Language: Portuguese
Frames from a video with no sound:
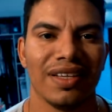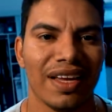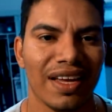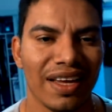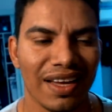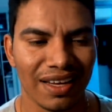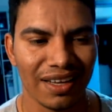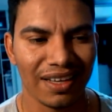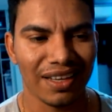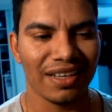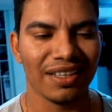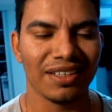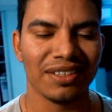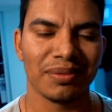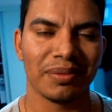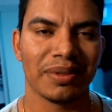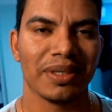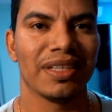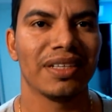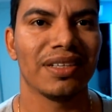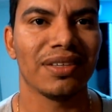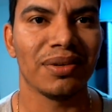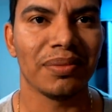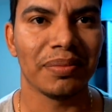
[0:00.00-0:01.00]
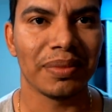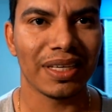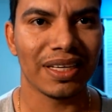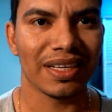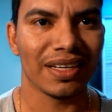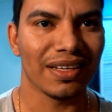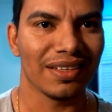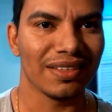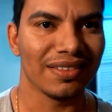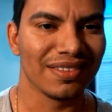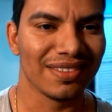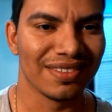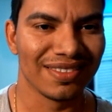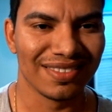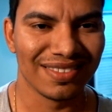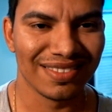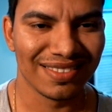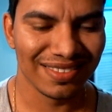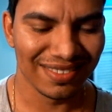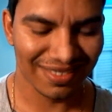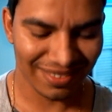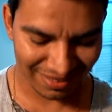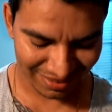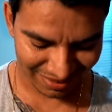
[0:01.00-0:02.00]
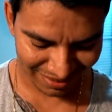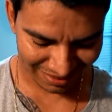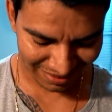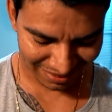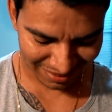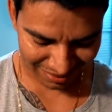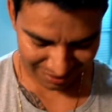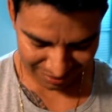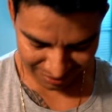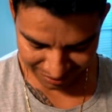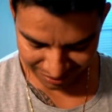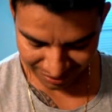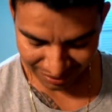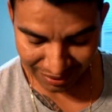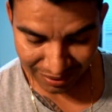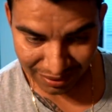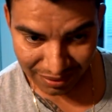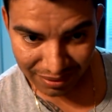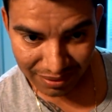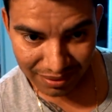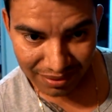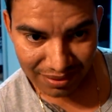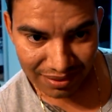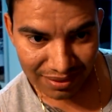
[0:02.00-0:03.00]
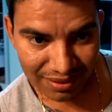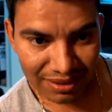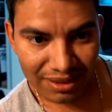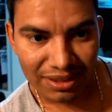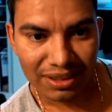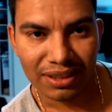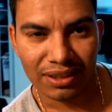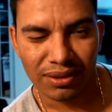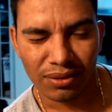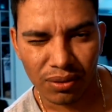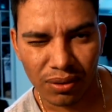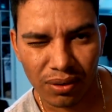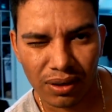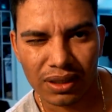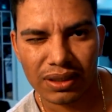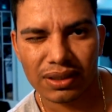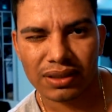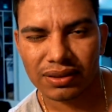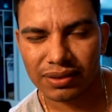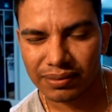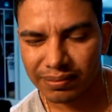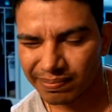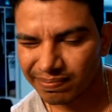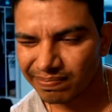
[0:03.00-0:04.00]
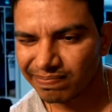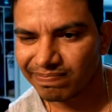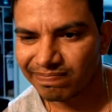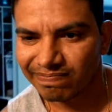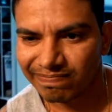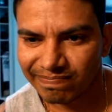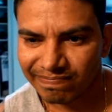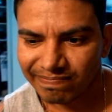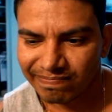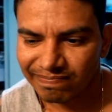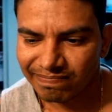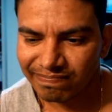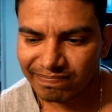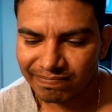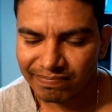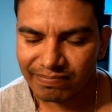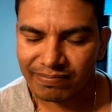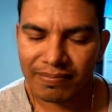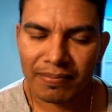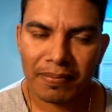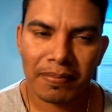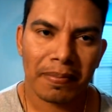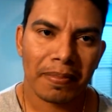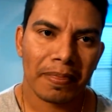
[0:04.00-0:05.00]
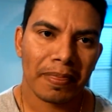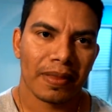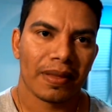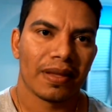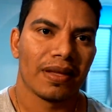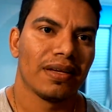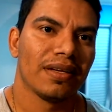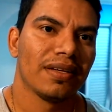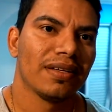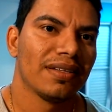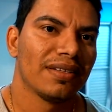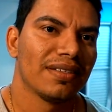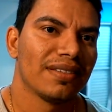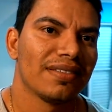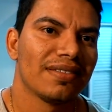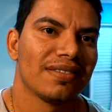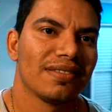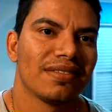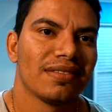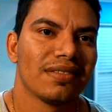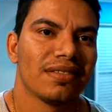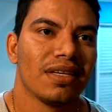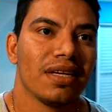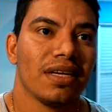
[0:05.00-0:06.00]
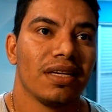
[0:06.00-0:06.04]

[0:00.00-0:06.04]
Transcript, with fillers: É, realismo é complicado. Caralho, 5 horas tatuando aí. Fala horas. pra galera pra, como é que tá, pra galera te seguir lá, né?